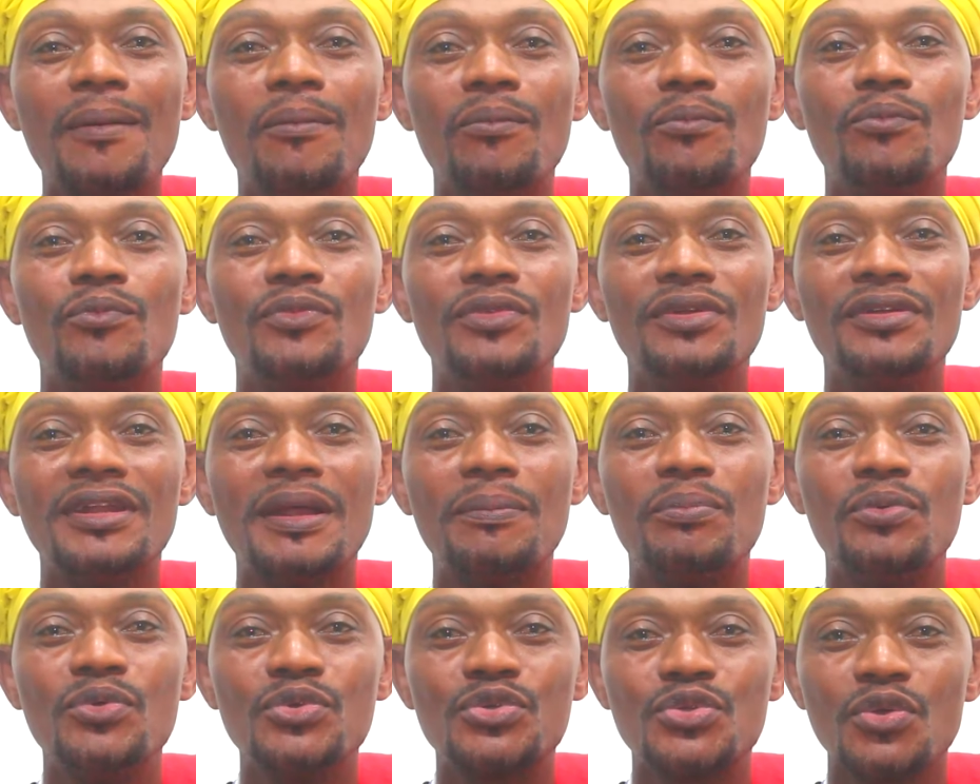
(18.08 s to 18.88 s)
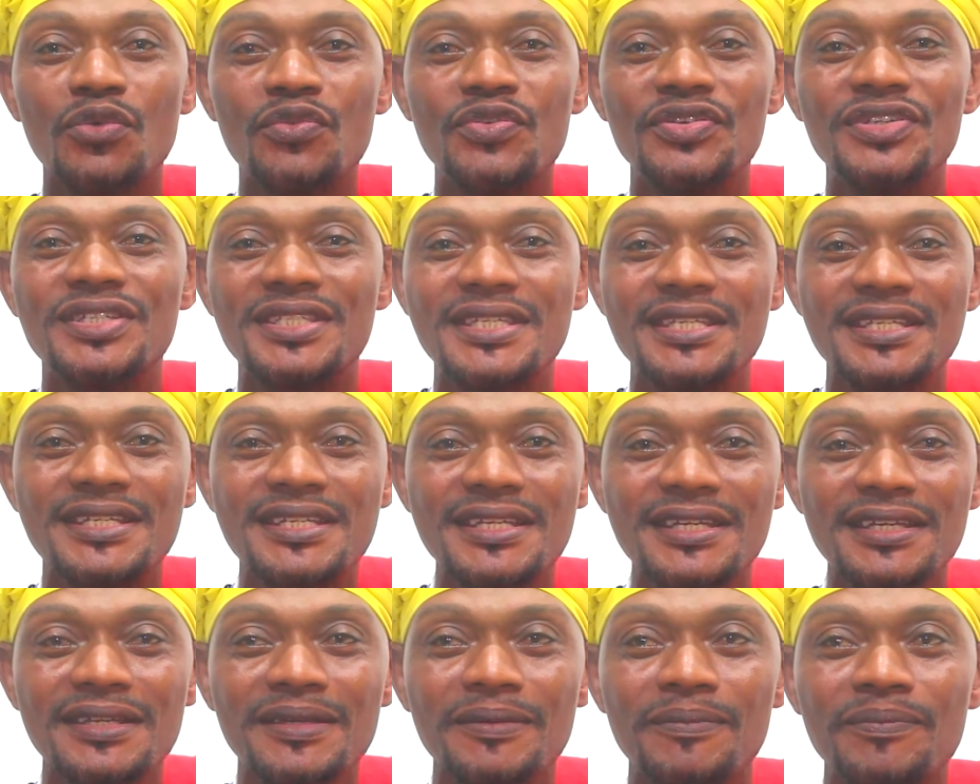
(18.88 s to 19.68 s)
armes les plus
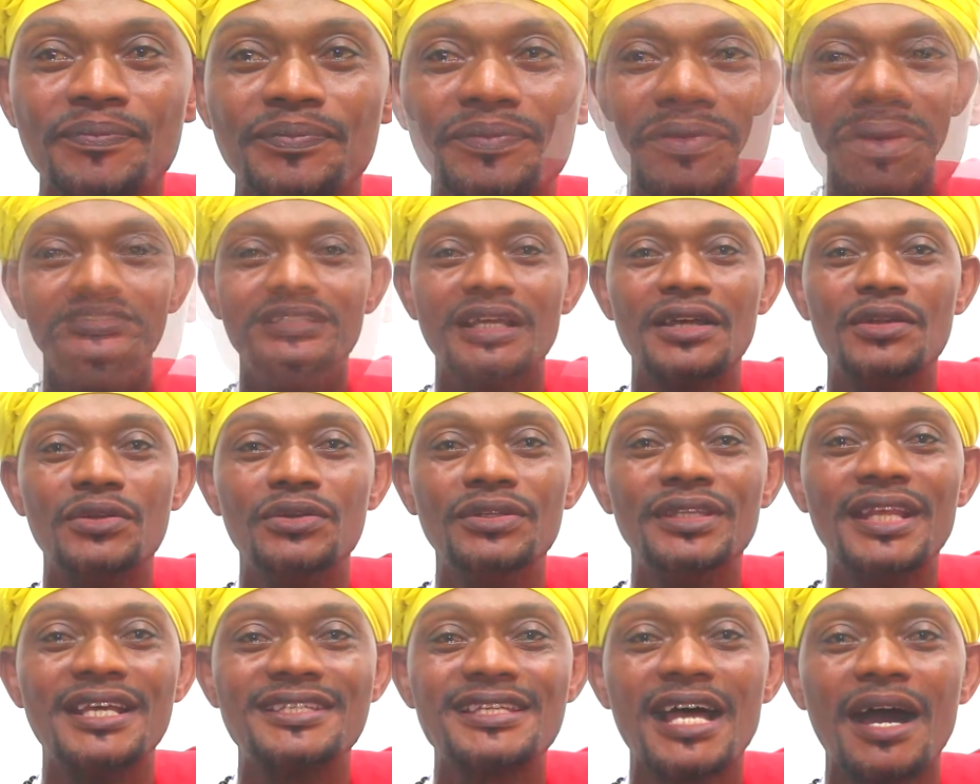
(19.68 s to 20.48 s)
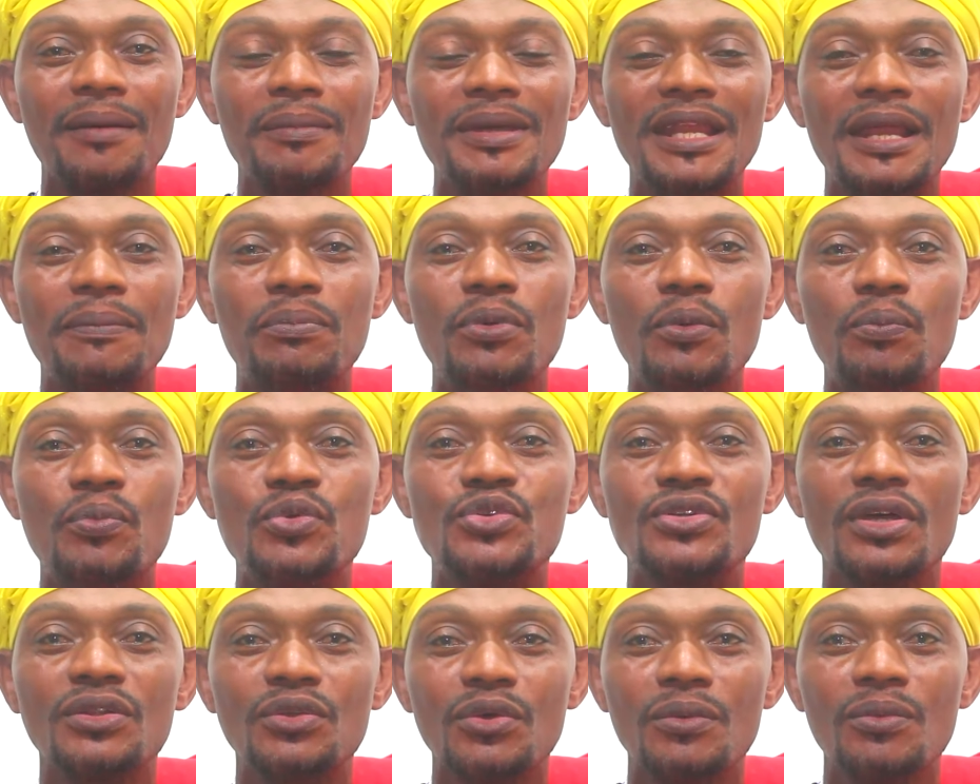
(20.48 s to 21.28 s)
sophistiquées. C'est l'une des armées les plus
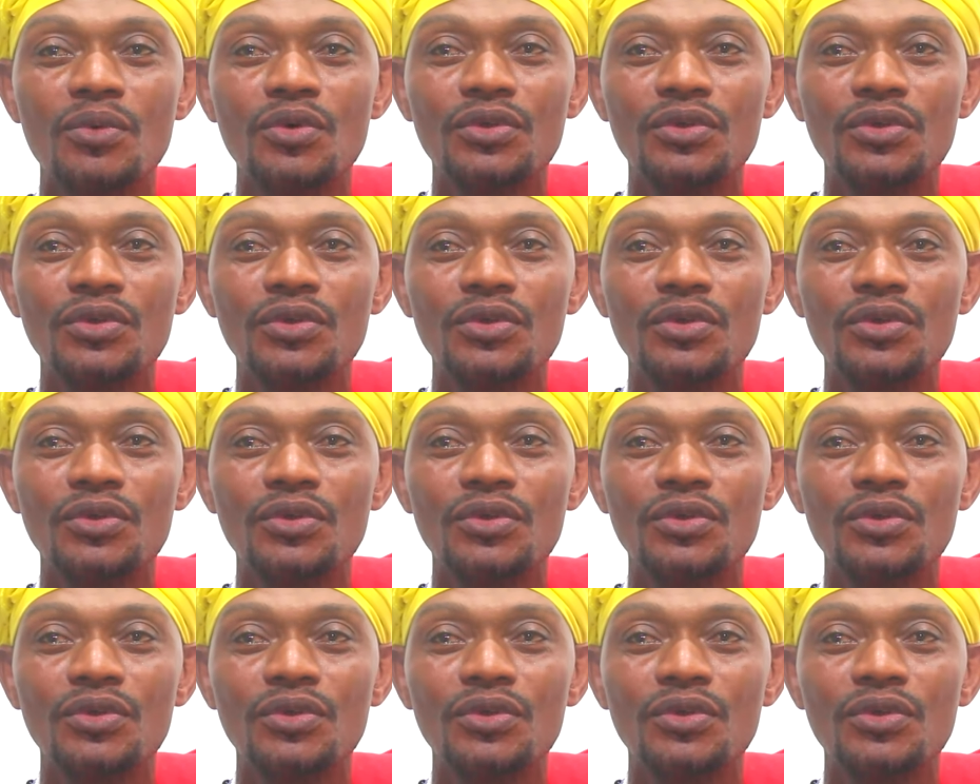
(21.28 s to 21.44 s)
puissantes au